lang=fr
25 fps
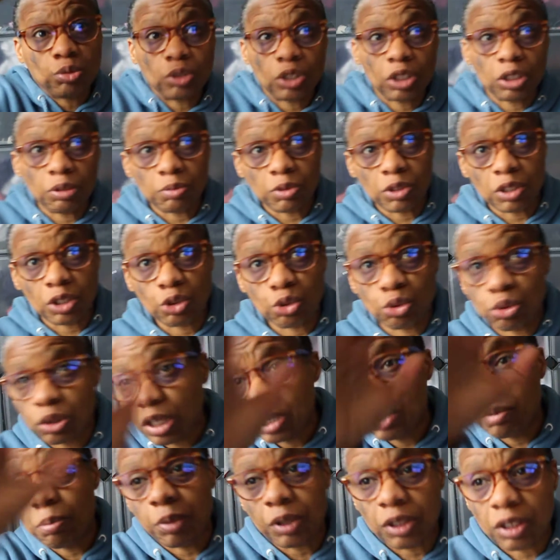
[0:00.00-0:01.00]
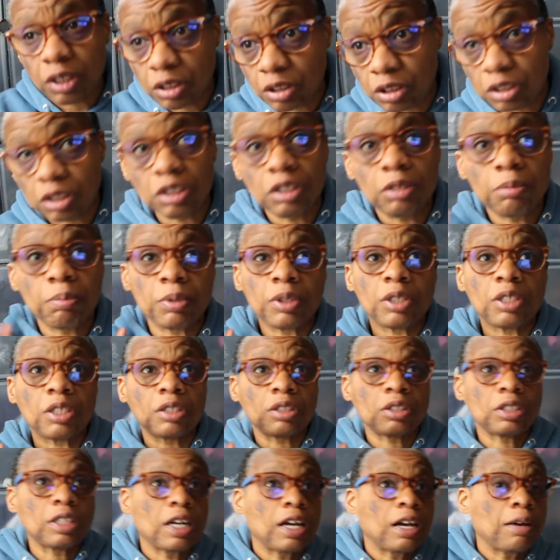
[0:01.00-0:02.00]
crimes sexuels, patati,
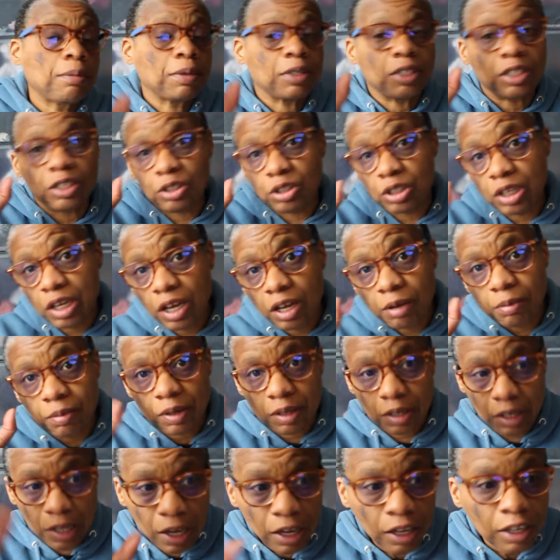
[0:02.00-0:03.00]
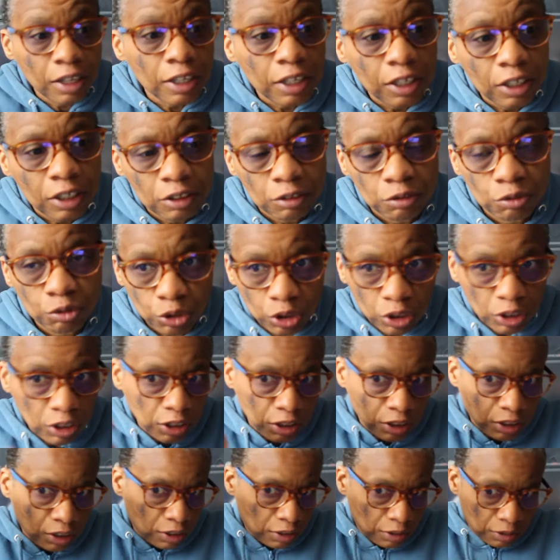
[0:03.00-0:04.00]
patata, manana, manana. Donc,
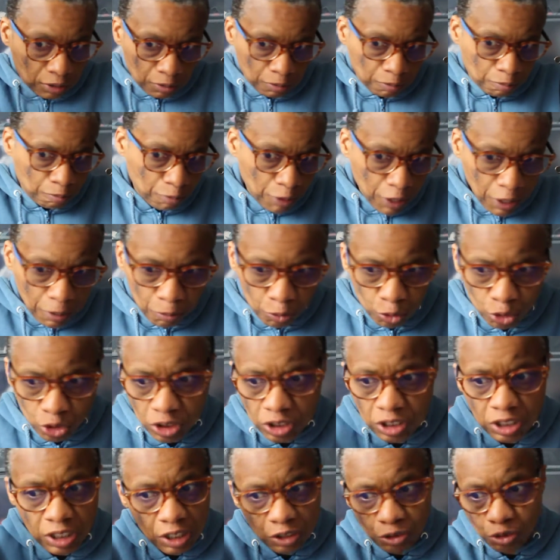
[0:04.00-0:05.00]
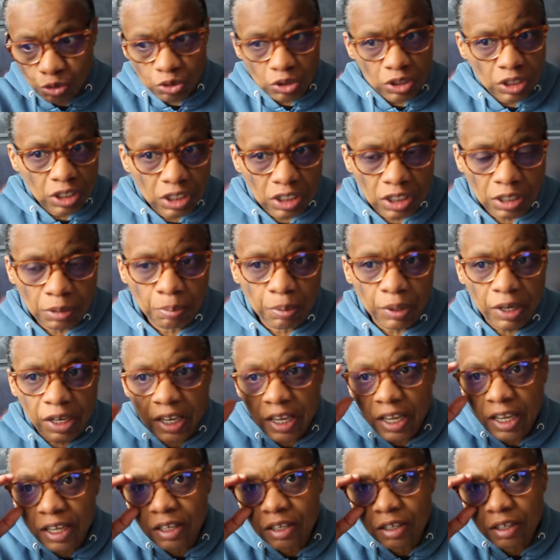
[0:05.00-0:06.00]
même aux États-Unis, c'est
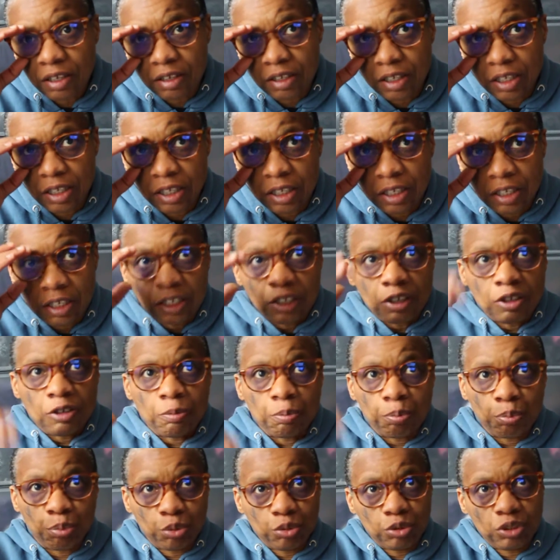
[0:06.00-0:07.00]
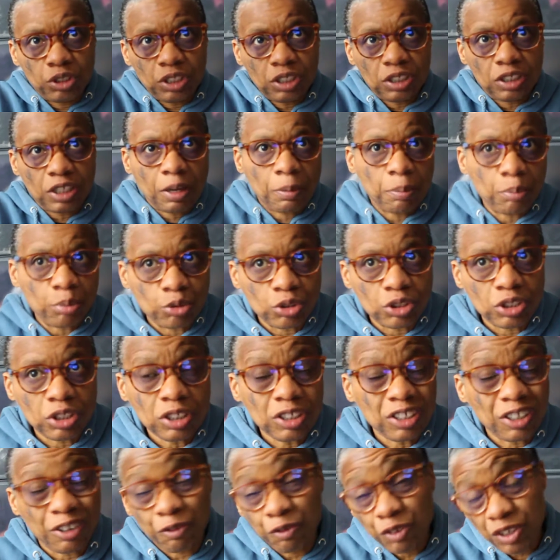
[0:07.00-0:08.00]
pareil. Et petit à petit,
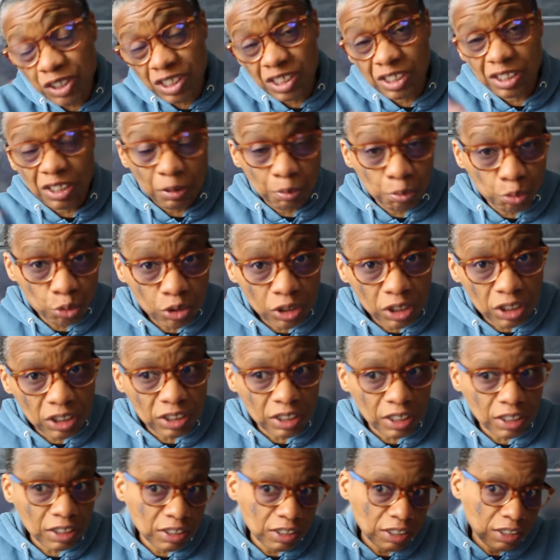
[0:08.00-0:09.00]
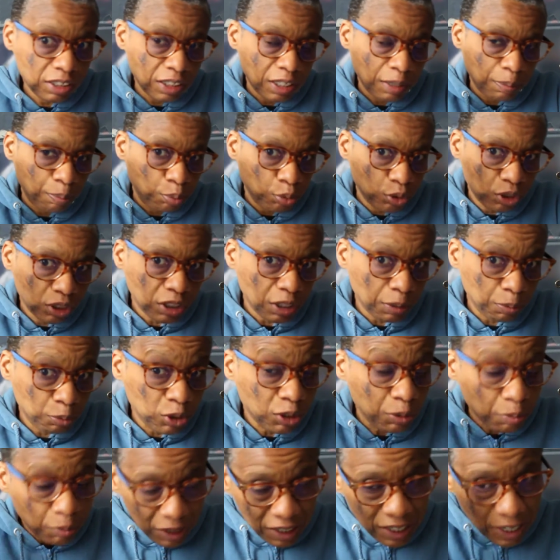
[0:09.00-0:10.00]
et en fait, c'était le but de l'exercice, là, petit à
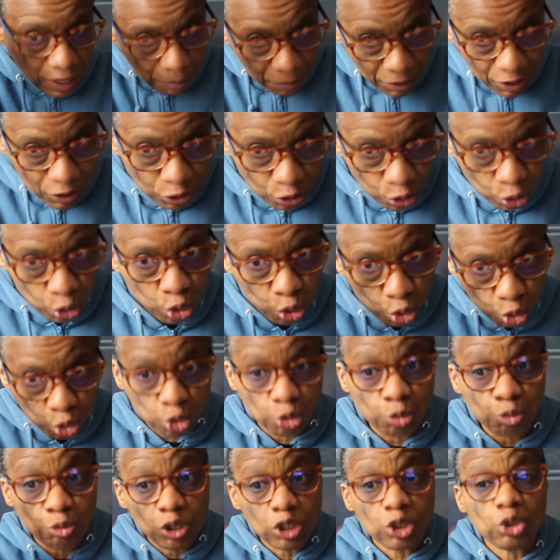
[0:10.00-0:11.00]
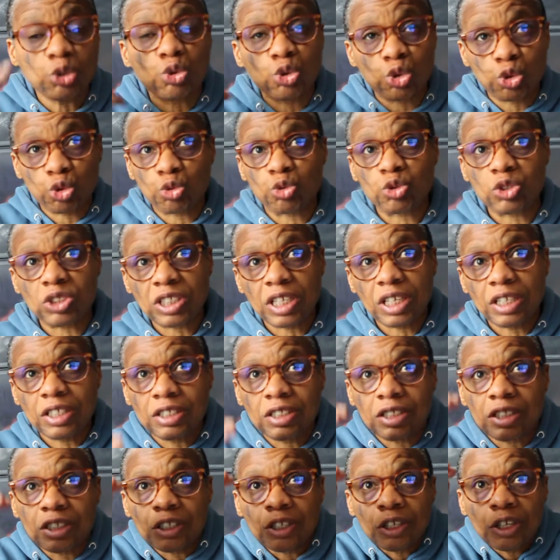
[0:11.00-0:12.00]
petit. Mais là, maintenant, ce que je, moi, ce que je constate,
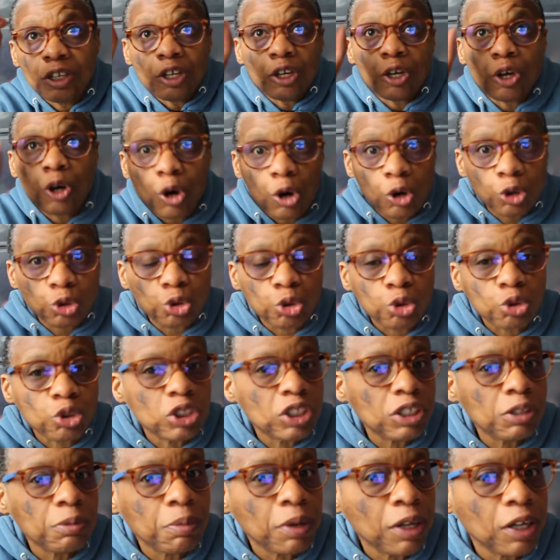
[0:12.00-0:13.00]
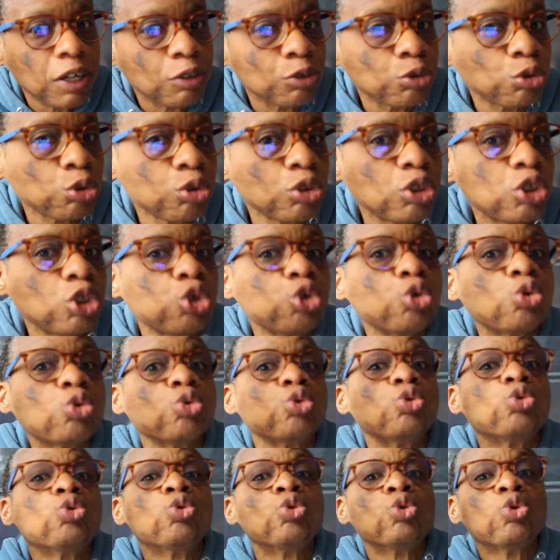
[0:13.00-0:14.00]
c'est entre guillemets, entre les
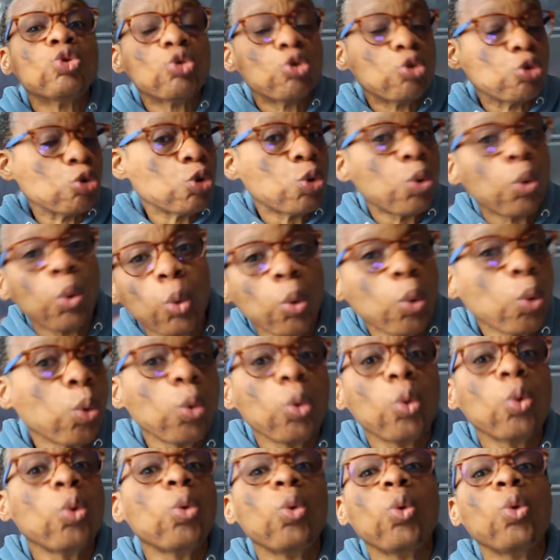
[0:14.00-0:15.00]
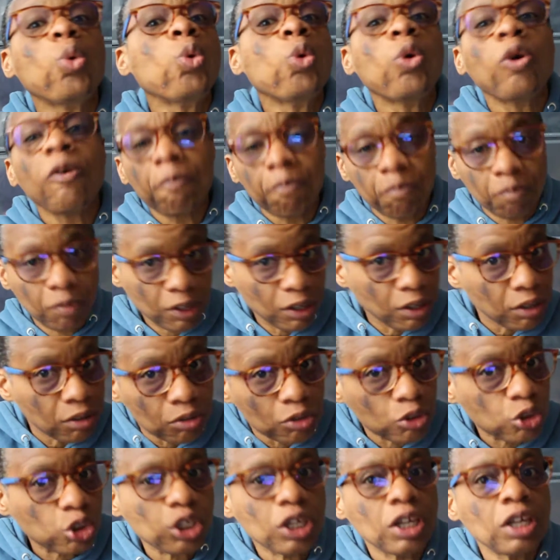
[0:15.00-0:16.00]
journaux.
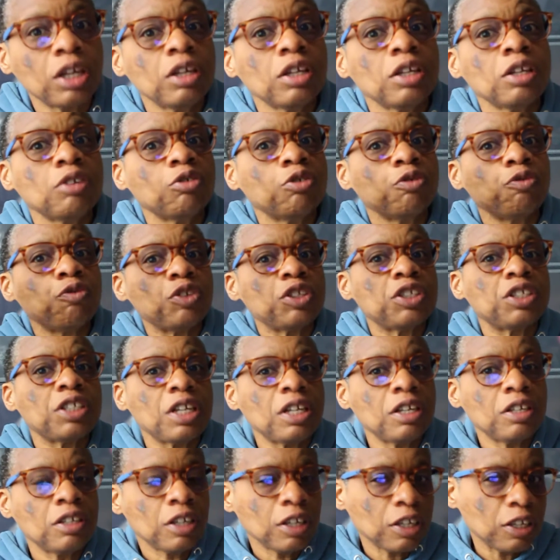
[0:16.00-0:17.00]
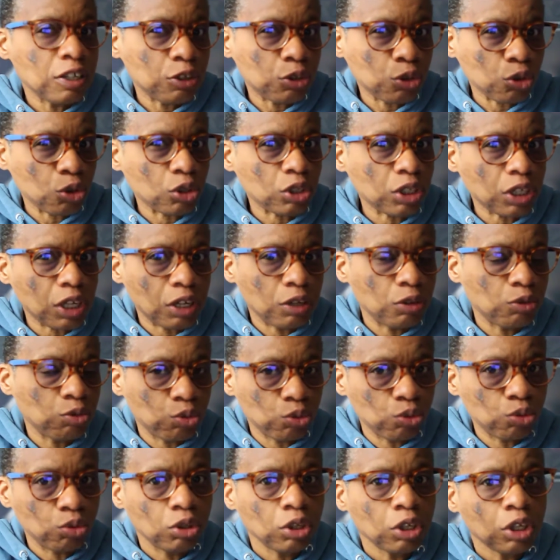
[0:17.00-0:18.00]
Ok officiels, ils sont en train
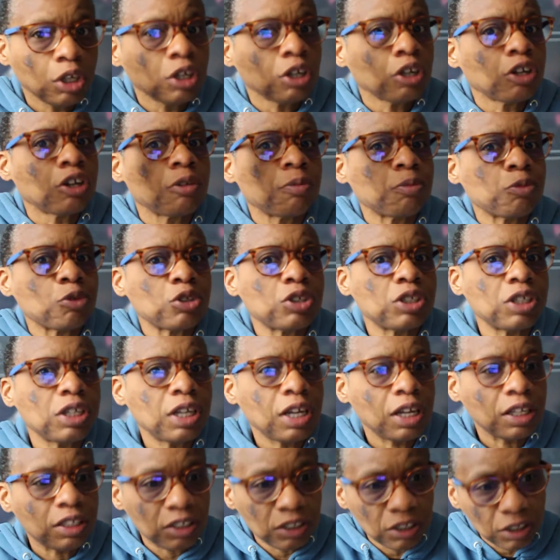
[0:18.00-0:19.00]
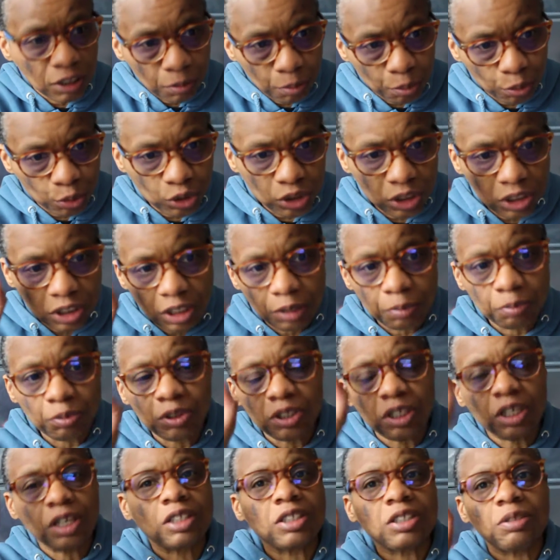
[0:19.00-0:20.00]
de commencer à dire petit à
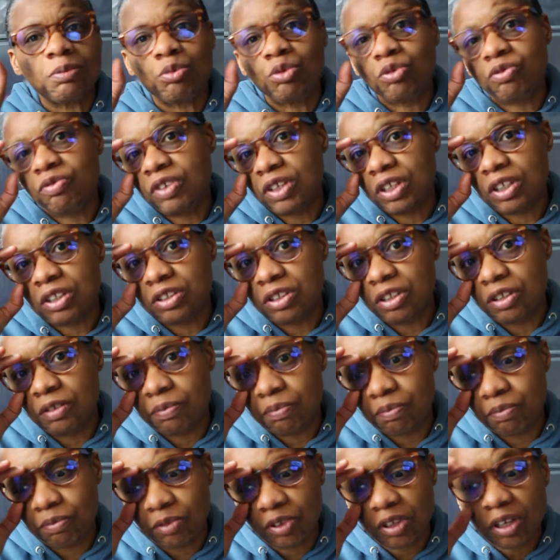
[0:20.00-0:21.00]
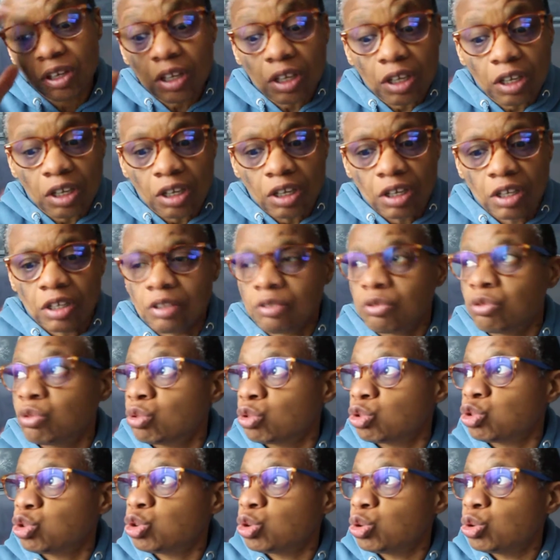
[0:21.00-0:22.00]
petit un début de vérité.
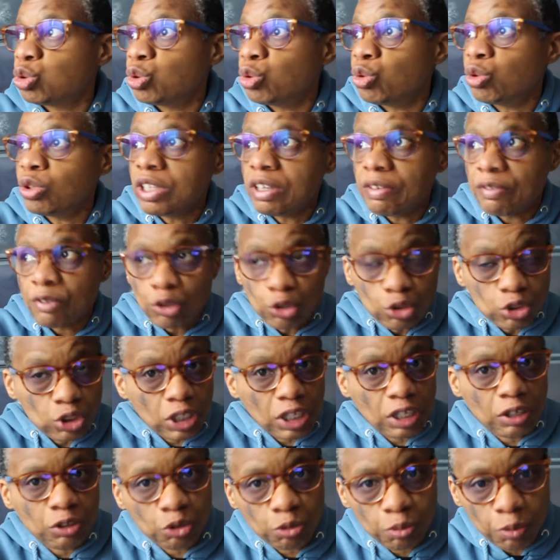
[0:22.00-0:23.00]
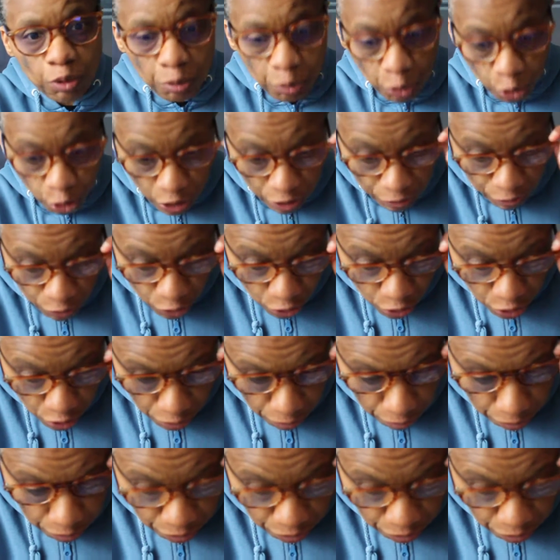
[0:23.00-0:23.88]
Donc euh, on avance, très lentement, mais on avance.